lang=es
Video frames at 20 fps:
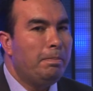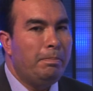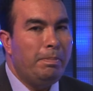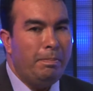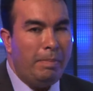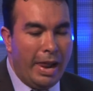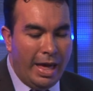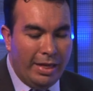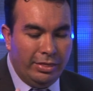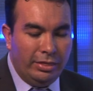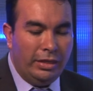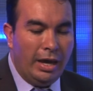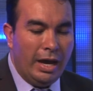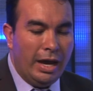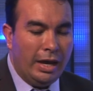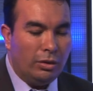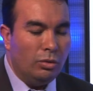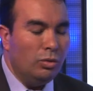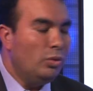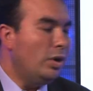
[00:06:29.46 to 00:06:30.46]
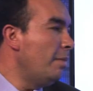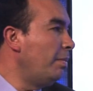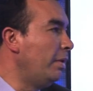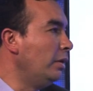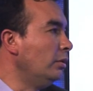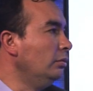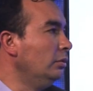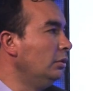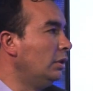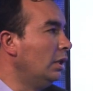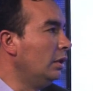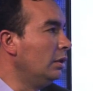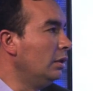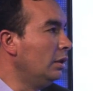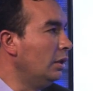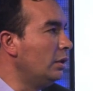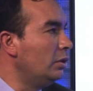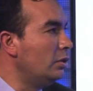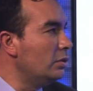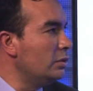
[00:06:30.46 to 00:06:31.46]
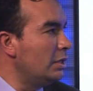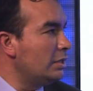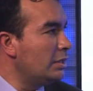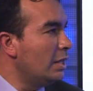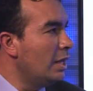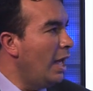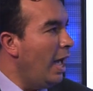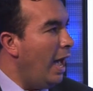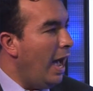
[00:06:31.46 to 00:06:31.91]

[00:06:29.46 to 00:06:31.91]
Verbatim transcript: plantear una pregunta. Entonces,